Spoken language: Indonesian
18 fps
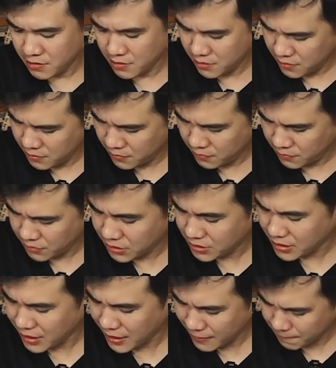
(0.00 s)
uh,
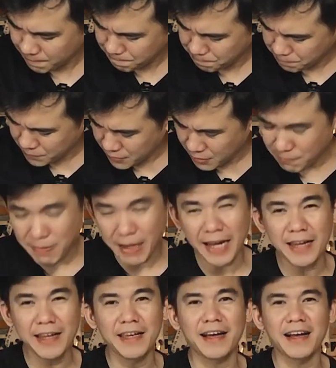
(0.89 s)
strat
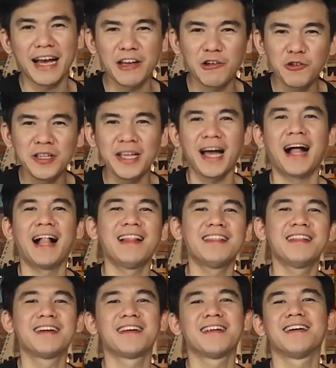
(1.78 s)
terbaik ya kayunya
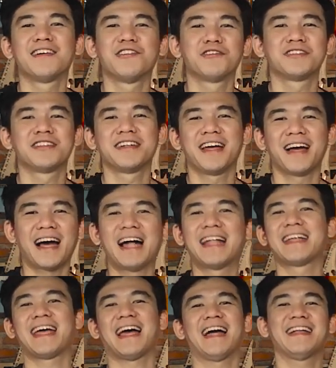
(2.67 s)
Alder lah nggak usah yang
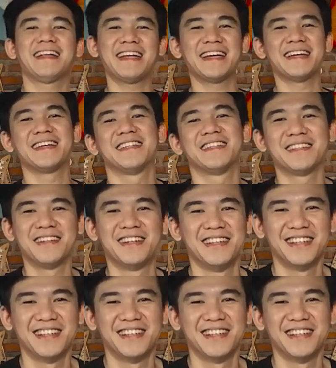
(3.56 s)
aneh-aneh gitu